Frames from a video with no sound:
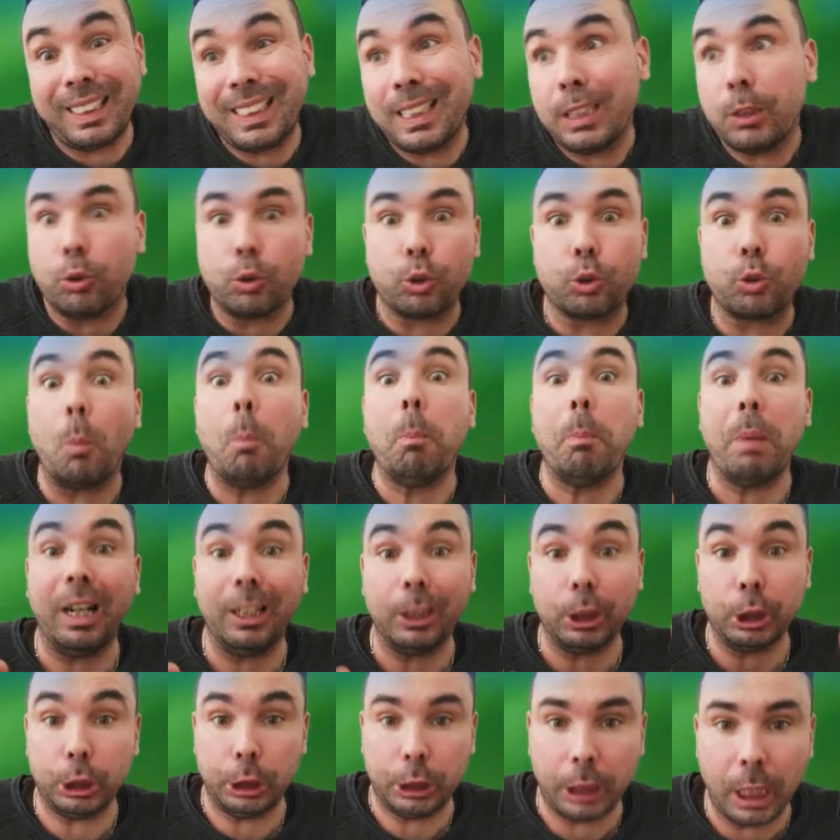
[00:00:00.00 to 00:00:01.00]
qui ne sont
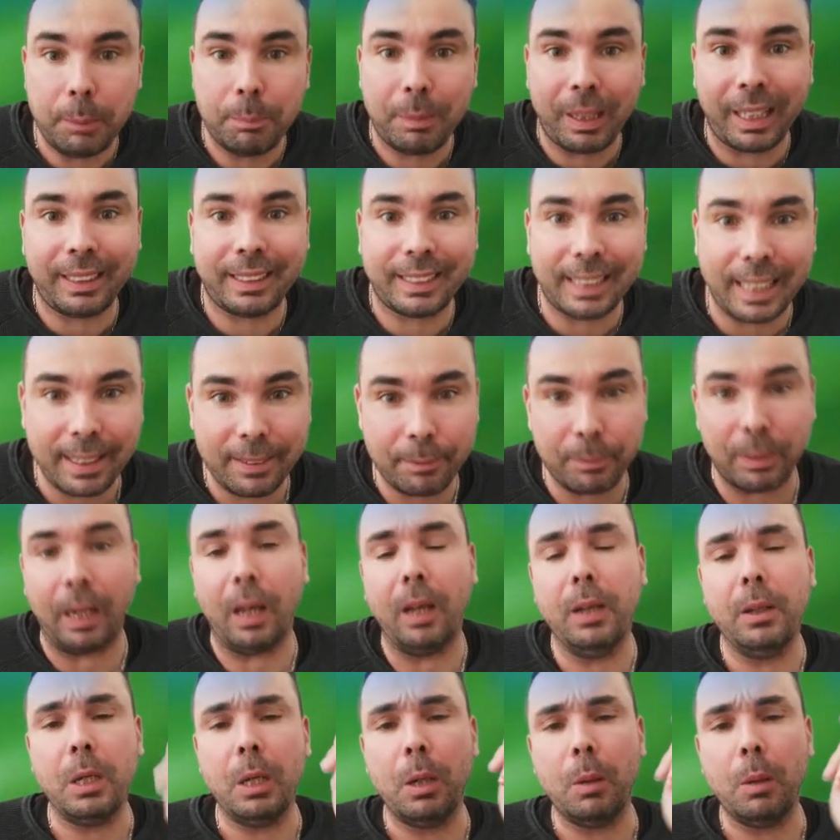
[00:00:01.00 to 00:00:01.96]
pas jailbreakables.